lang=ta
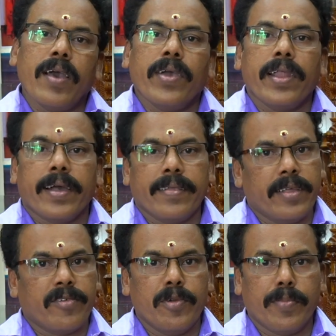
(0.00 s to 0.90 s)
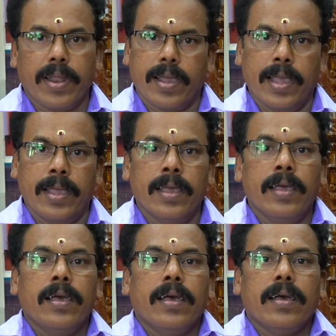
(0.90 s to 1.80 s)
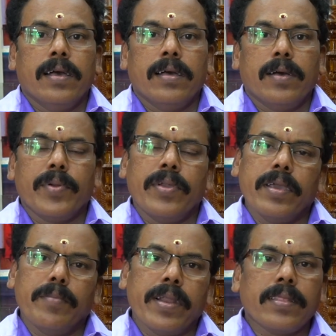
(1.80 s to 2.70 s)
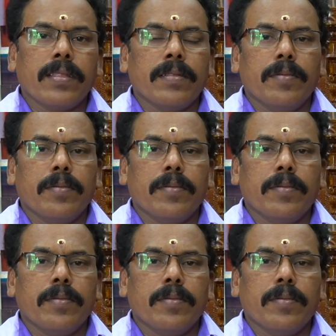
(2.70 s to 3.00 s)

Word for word: தேவையான கஜலட்சுமி பலகை அப்புறம் நீங்கள் மரத்து